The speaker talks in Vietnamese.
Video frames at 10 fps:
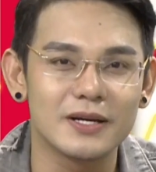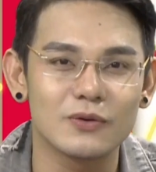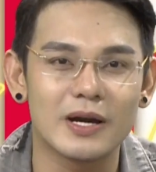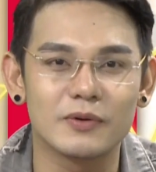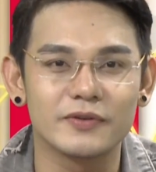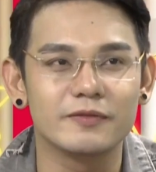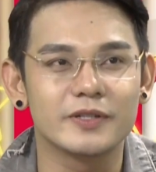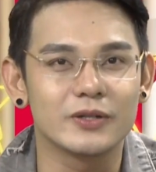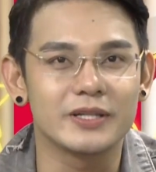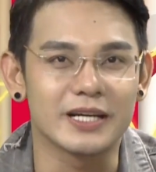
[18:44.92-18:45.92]
trailer của hai bộ
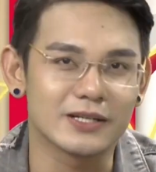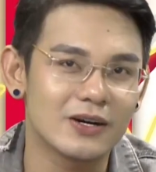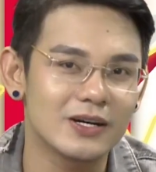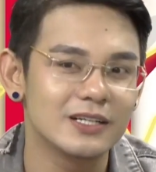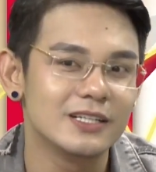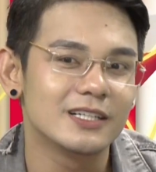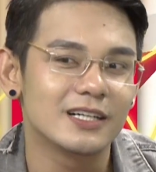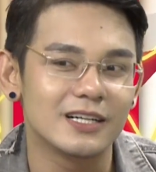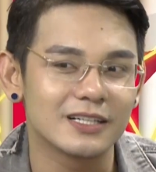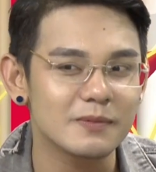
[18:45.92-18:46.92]
phim vừa rồi thì anh có
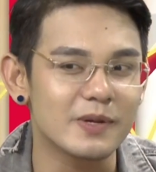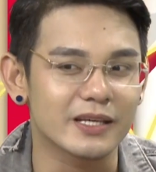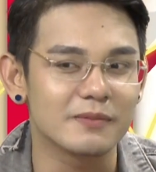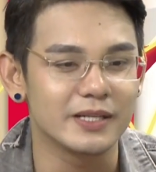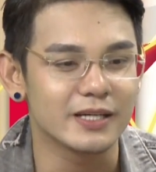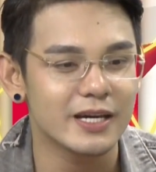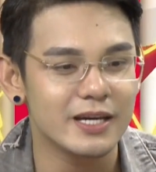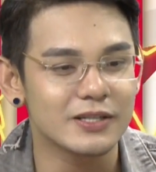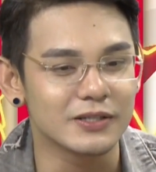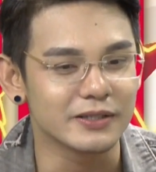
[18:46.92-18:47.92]
uh, góp nhặt cho mình những
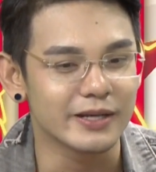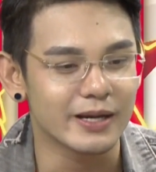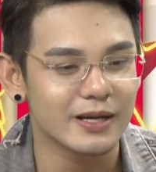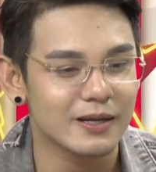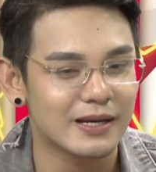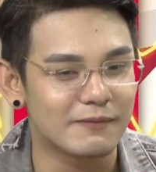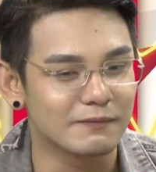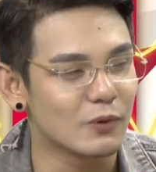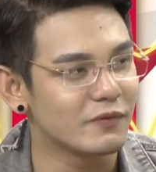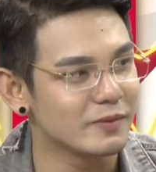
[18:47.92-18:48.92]
cái ý tưởng để
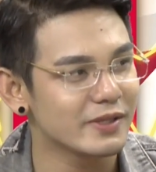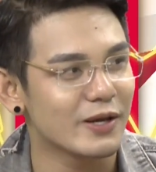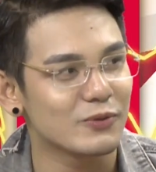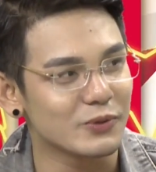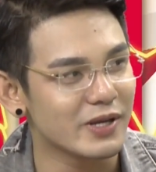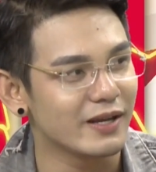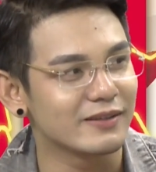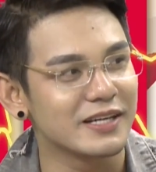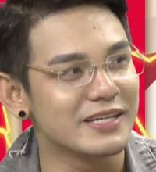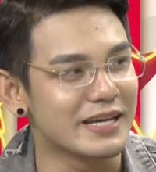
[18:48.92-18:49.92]
làm bộ phim tiếp theo chủ
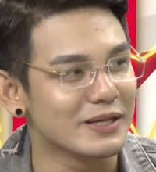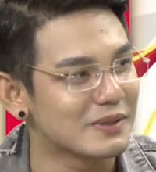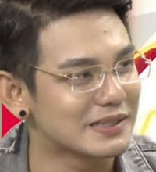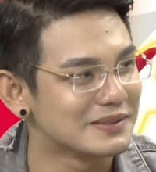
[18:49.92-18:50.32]
đề kinh dị